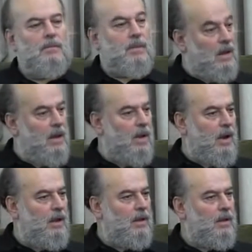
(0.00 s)
بظل
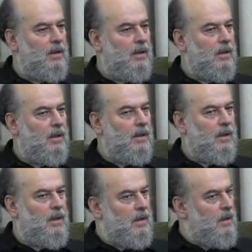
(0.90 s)
ورا
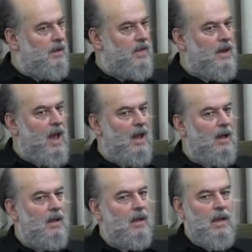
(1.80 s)
اذا لا
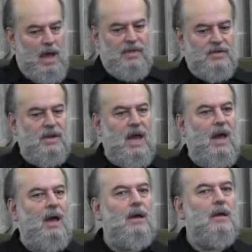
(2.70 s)
هذه
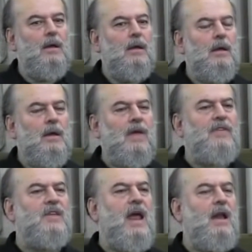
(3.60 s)
صناعة هذه
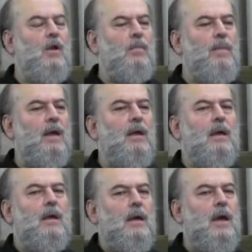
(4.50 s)
صناعة للأمة
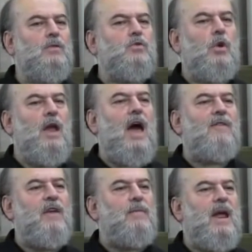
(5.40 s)
أنتم الآن
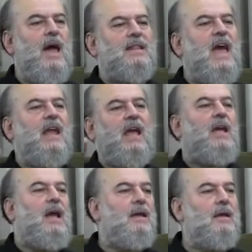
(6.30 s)
في مرحلة
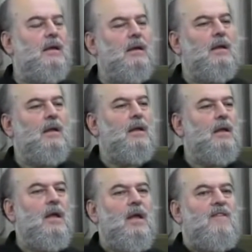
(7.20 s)
تاريخية
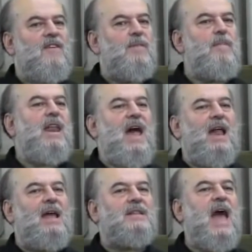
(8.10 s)
في
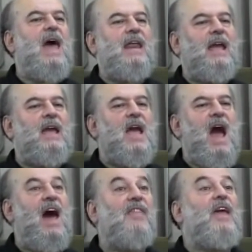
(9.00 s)
مرحلة تاريخية
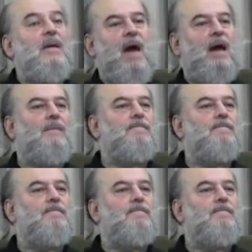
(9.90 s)
عظيمة